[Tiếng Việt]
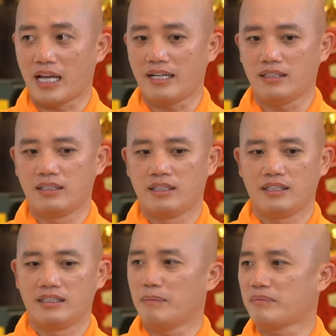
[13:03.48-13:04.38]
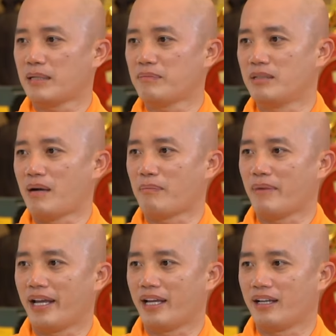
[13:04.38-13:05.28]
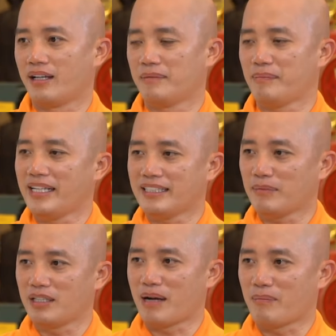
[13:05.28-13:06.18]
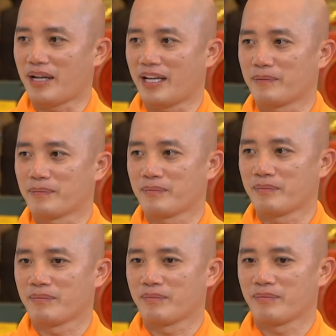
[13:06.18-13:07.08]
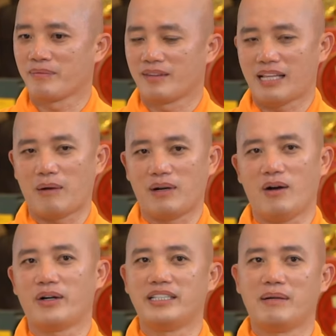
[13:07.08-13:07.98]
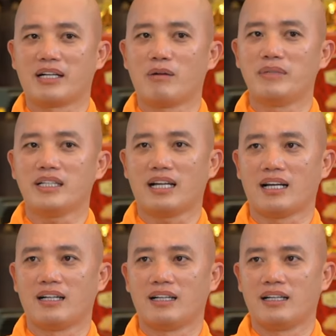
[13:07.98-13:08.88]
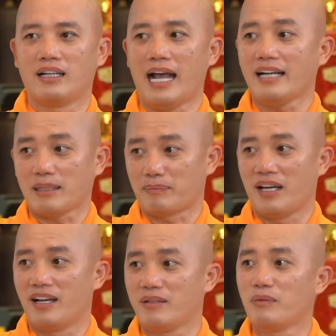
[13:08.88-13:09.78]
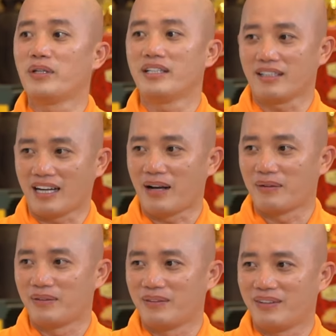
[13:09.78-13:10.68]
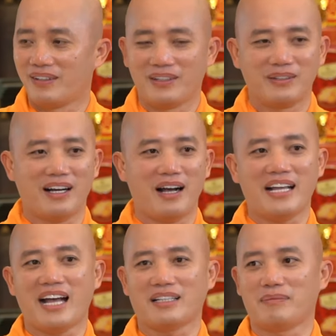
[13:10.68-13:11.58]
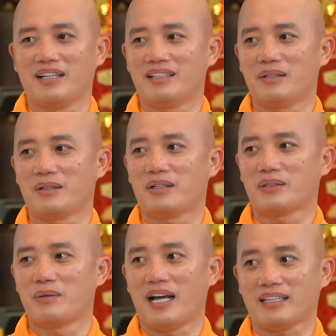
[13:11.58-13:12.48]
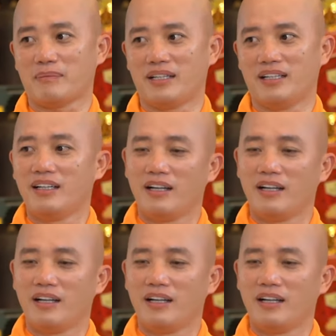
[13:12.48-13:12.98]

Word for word: tháng, năm trăm người bạn bè, bảy trăm người bạn bè. Nào là hồi giờ mình không biết là hát tập thể nó vui như chừng nào. Hát tập thể, vô khóa tu là hát tập thể.